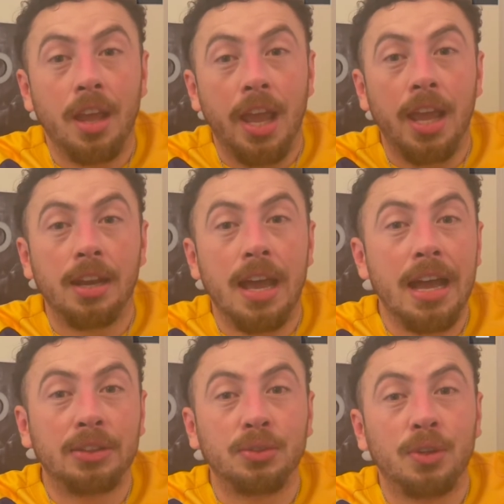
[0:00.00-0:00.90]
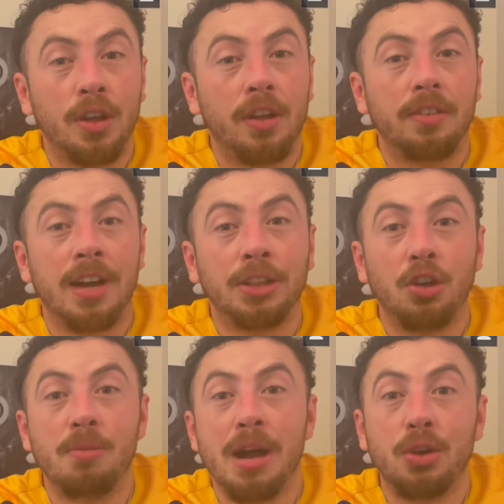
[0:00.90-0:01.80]
Renato, vai
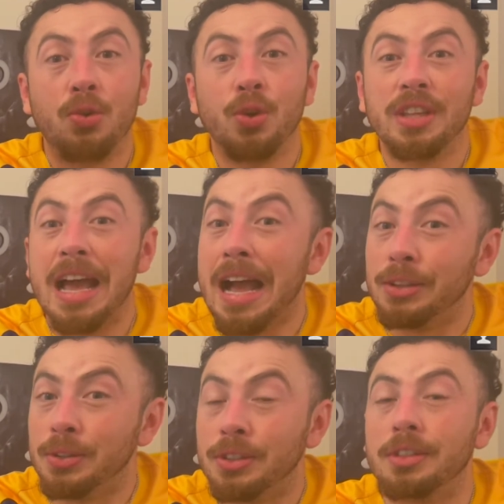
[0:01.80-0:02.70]
tomar no cuidado.